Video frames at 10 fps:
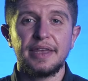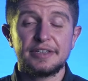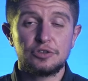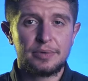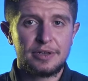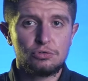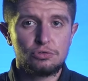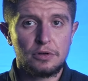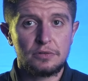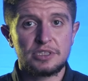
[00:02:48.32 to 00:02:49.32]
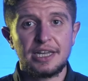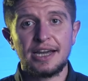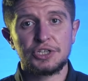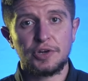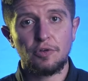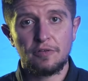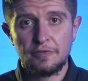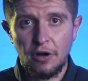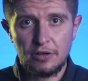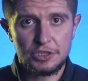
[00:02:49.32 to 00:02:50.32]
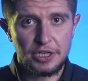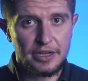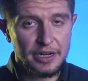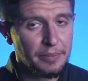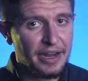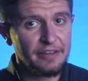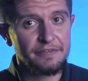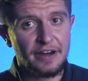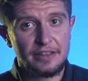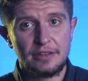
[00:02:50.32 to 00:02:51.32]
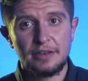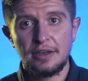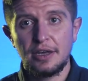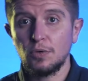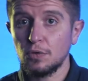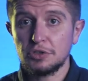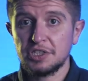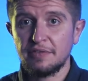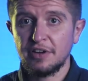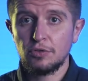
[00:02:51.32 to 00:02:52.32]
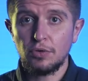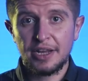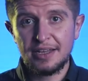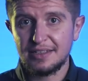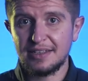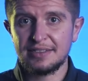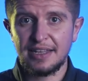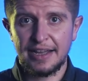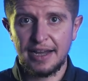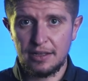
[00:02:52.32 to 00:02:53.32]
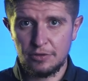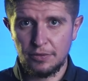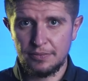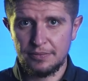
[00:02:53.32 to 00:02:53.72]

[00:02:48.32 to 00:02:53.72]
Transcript: e soprattutto non si lascia coinvolgere, rimane infatti un osservatore distaccato.